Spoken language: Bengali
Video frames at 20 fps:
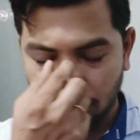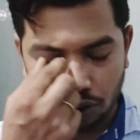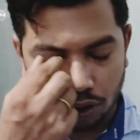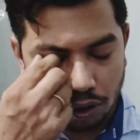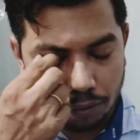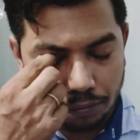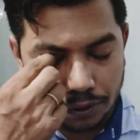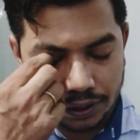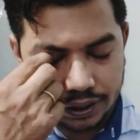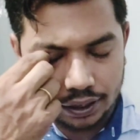
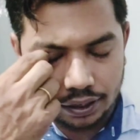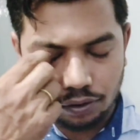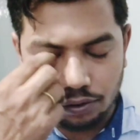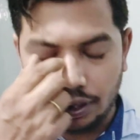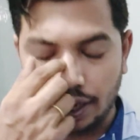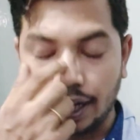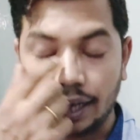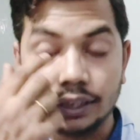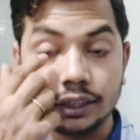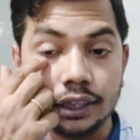নরম
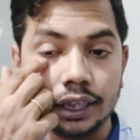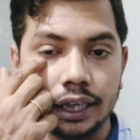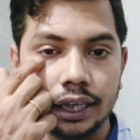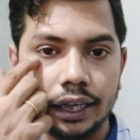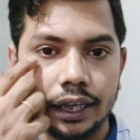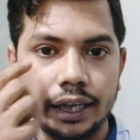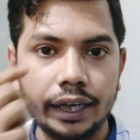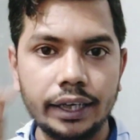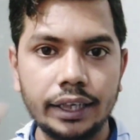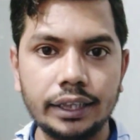স্কিনগুলো আছে
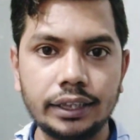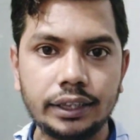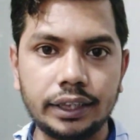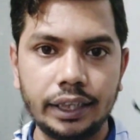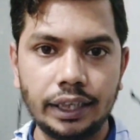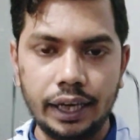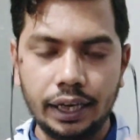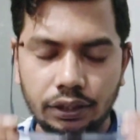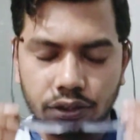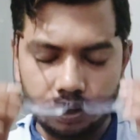এই
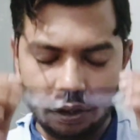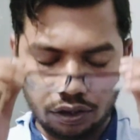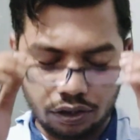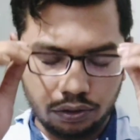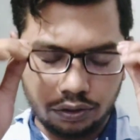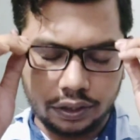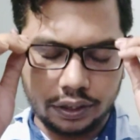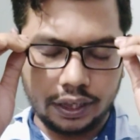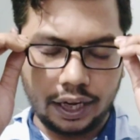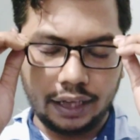স্কিনের জন্য
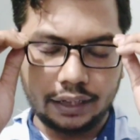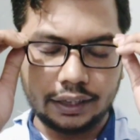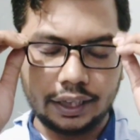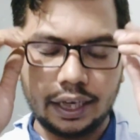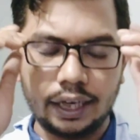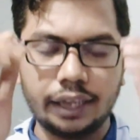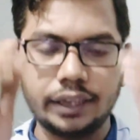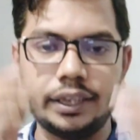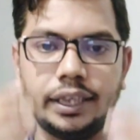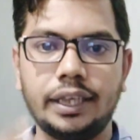
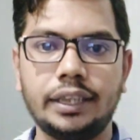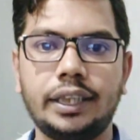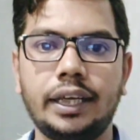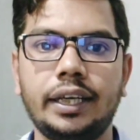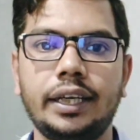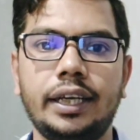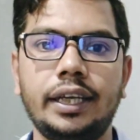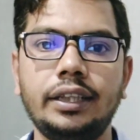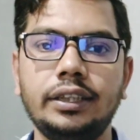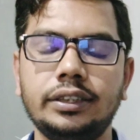ডাক্তাররা দিয়ে
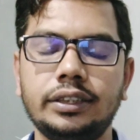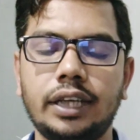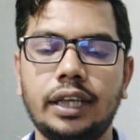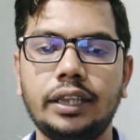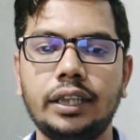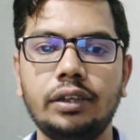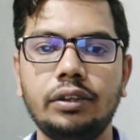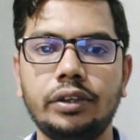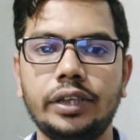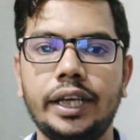থাকেন
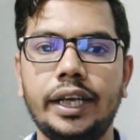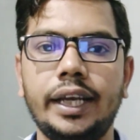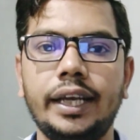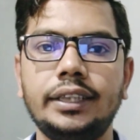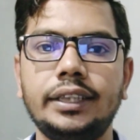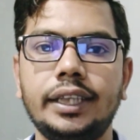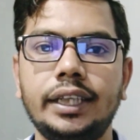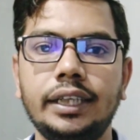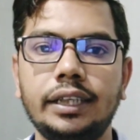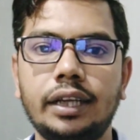যাতে করে
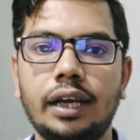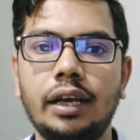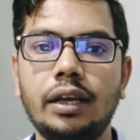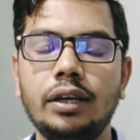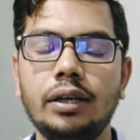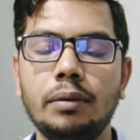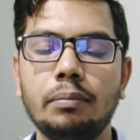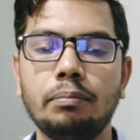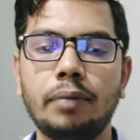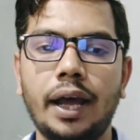এই স্কিনটা
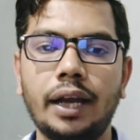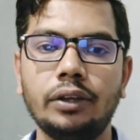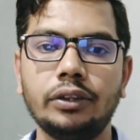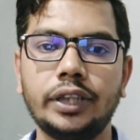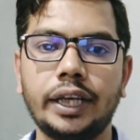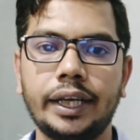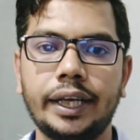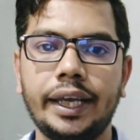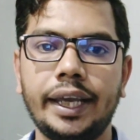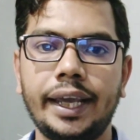ভালো
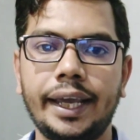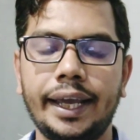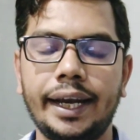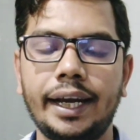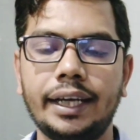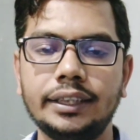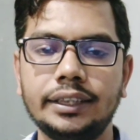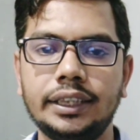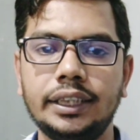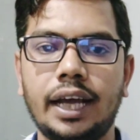থাকে
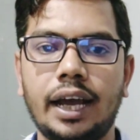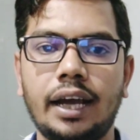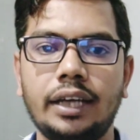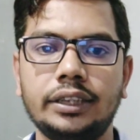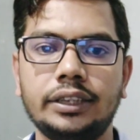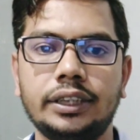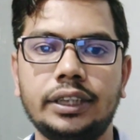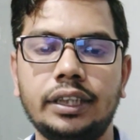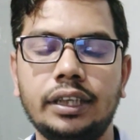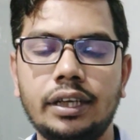অ্যালার্জি না
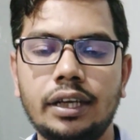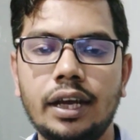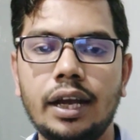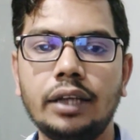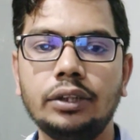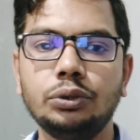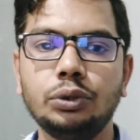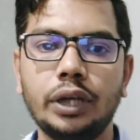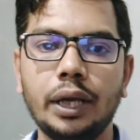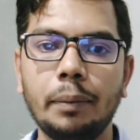আসে
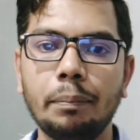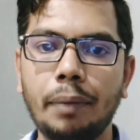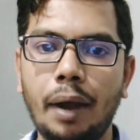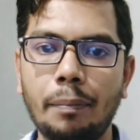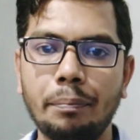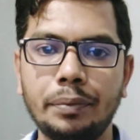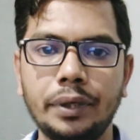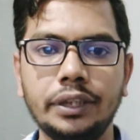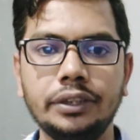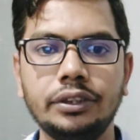চোখের
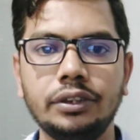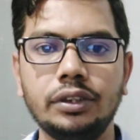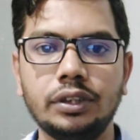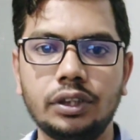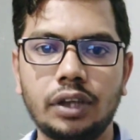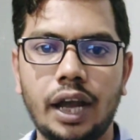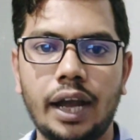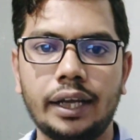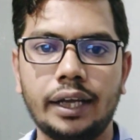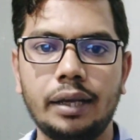পাপড়ির জন্য
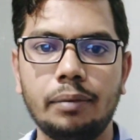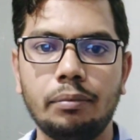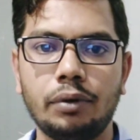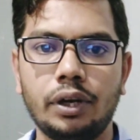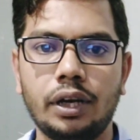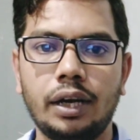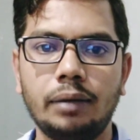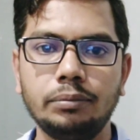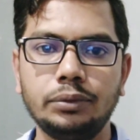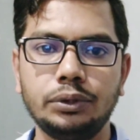তো আগেই
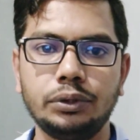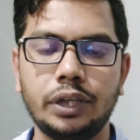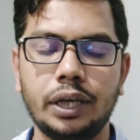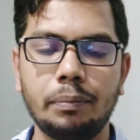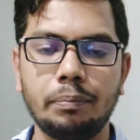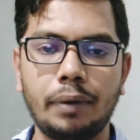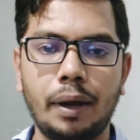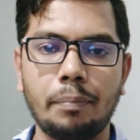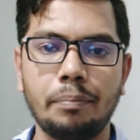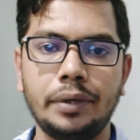বললাম
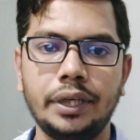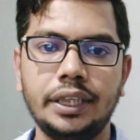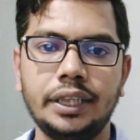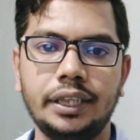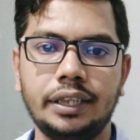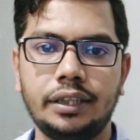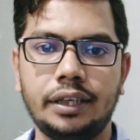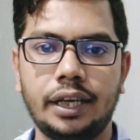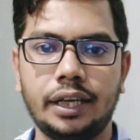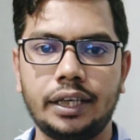চোখের পাপড়ি
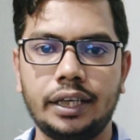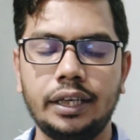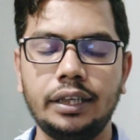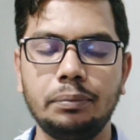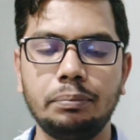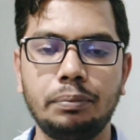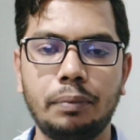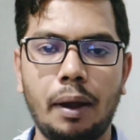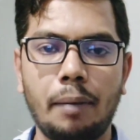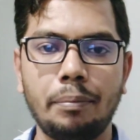ঠিক রাখে
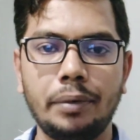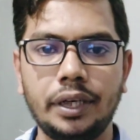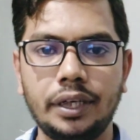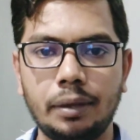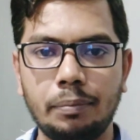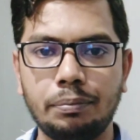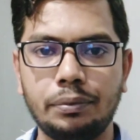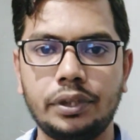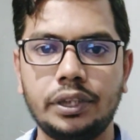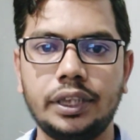
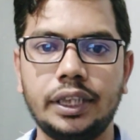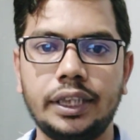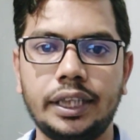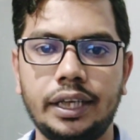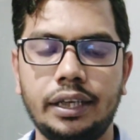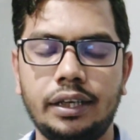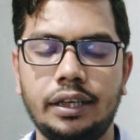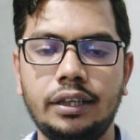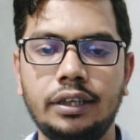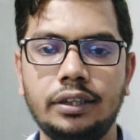পাপড়িটা পড়তে
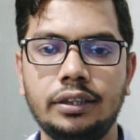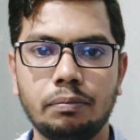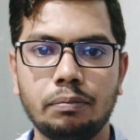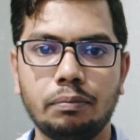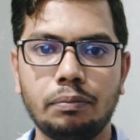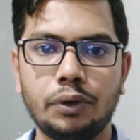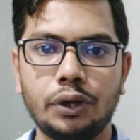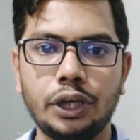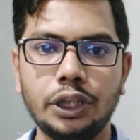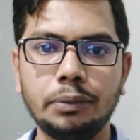দেয় না
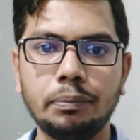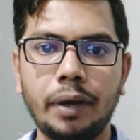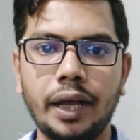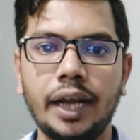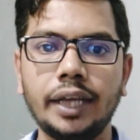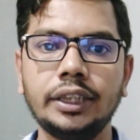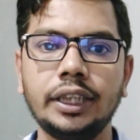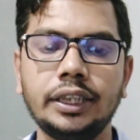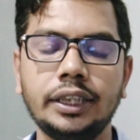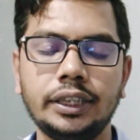বয়স
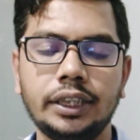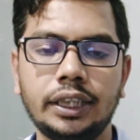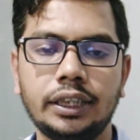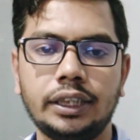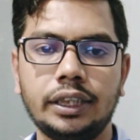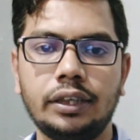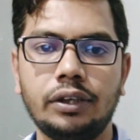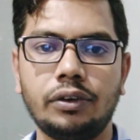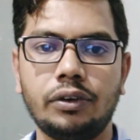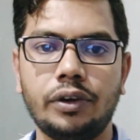বাড়ার সাথে
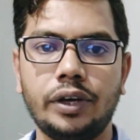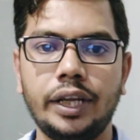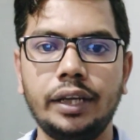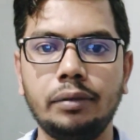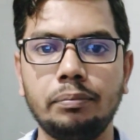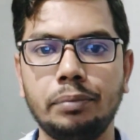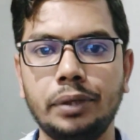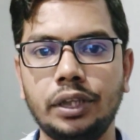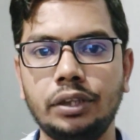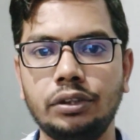সাথে
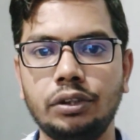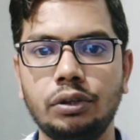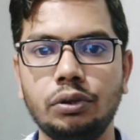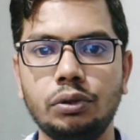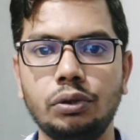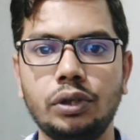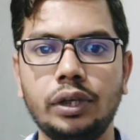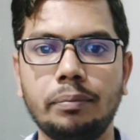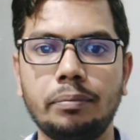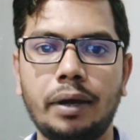অনেক বৃদ্ধ
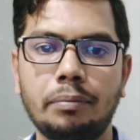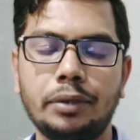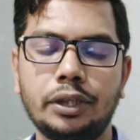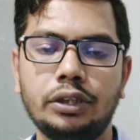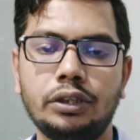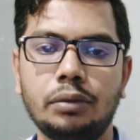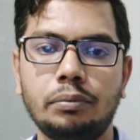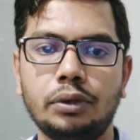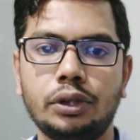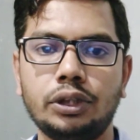লোক বা
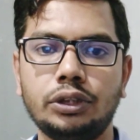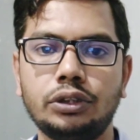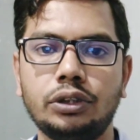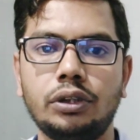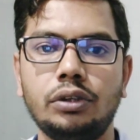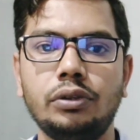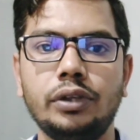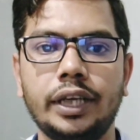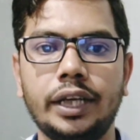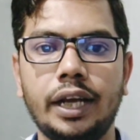বৃদ্ধ বয়স্ক
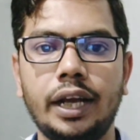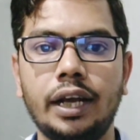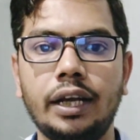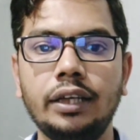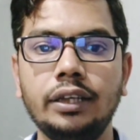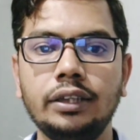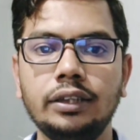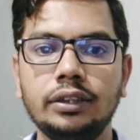লোকেরা